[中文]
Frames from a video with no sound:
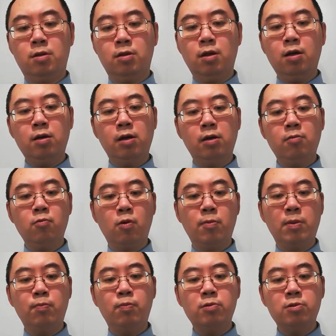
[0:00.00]
当然，我
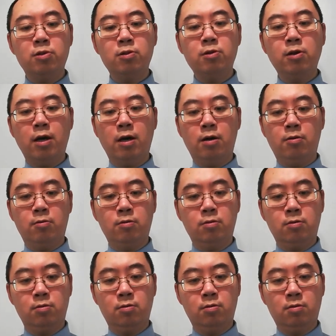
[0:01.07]
们不需要
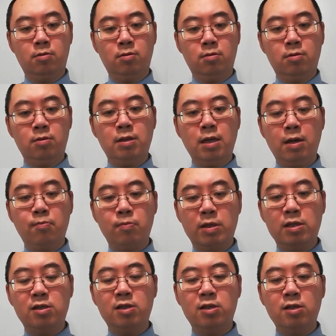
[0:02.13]
再
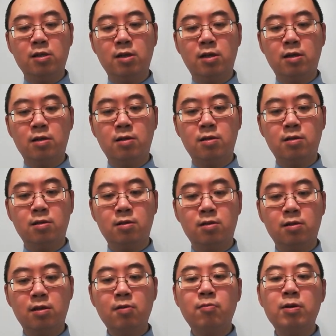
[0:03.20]
迷失了，
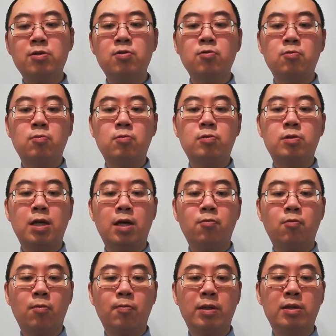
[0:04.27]
因为主在
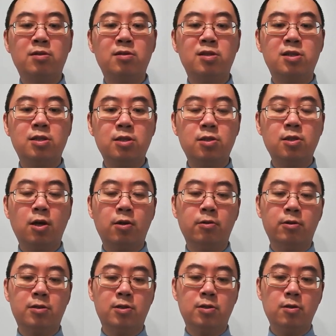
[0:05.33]
我们世上
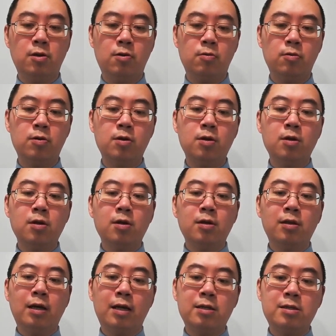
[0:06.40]
的时候，
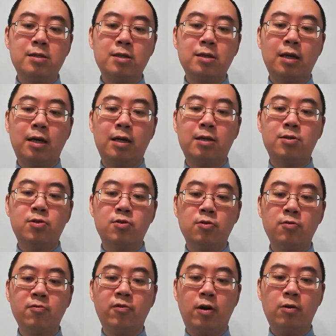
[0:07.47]
他已经来
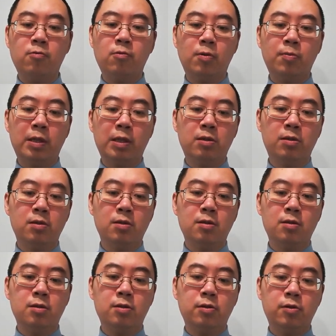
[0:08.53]
寻访我们。
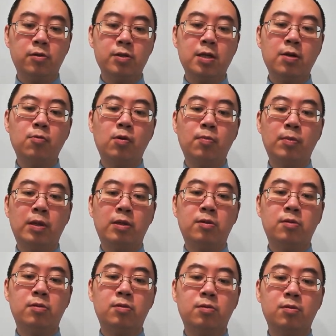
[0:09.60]
而且我
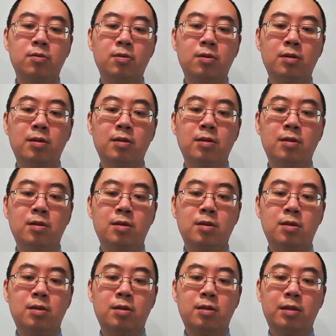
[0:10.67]
们
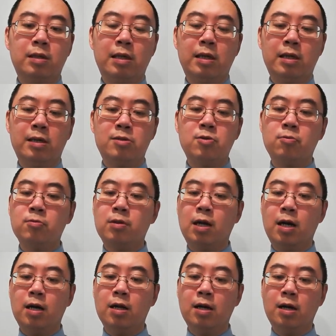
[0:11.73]
也从
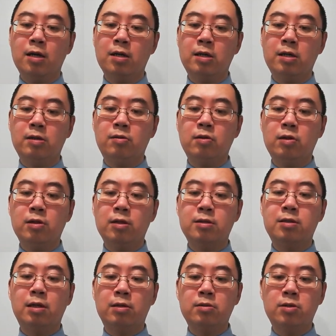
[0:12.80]
他那里得了
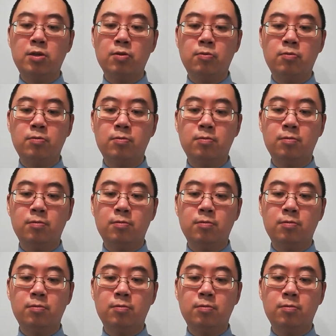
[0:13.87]
拯救。